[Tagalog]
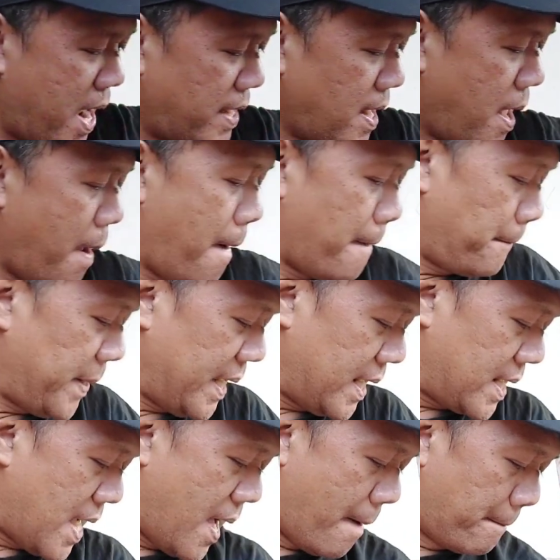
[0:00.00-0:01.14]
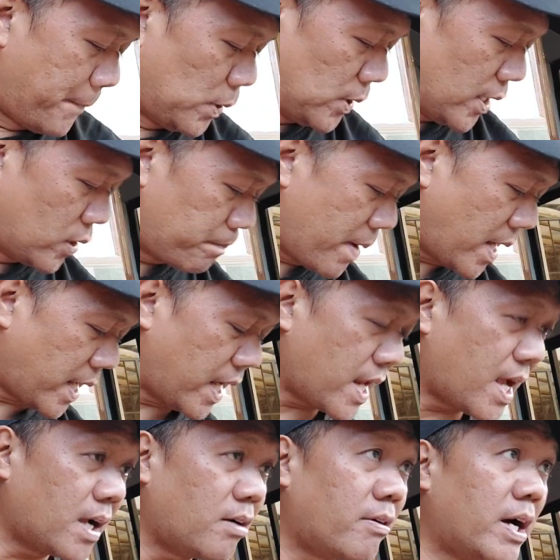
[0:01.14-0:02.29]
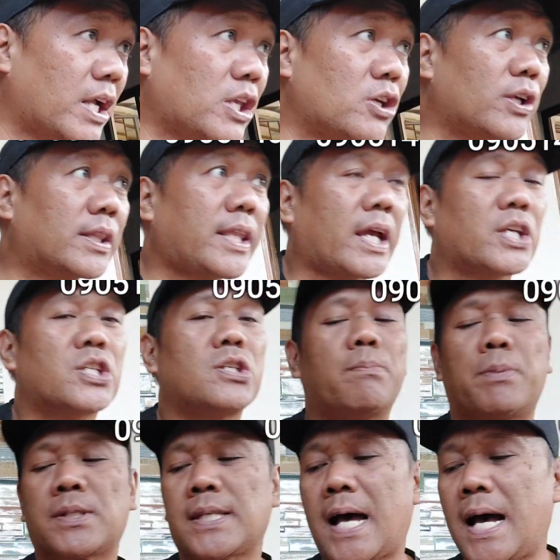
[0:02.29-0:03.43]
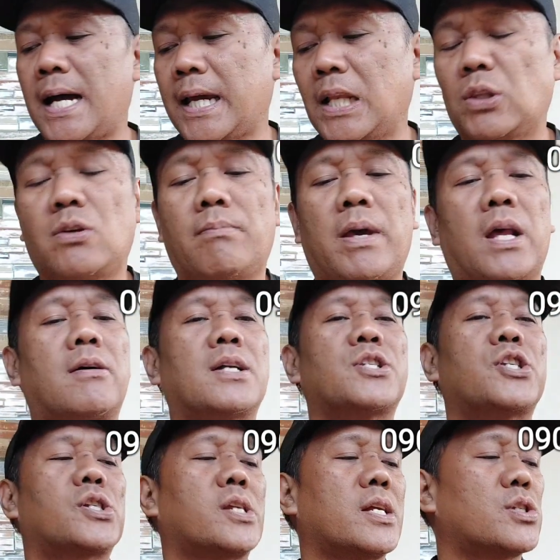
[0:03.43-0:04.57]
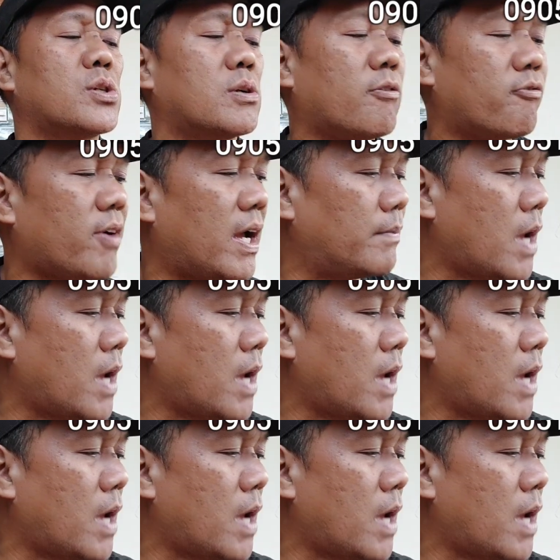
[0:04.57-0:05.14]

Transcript: mind, Pink Apple. Ano pang ginagawa nyo? I-text nyo pa sa aking numero at 0905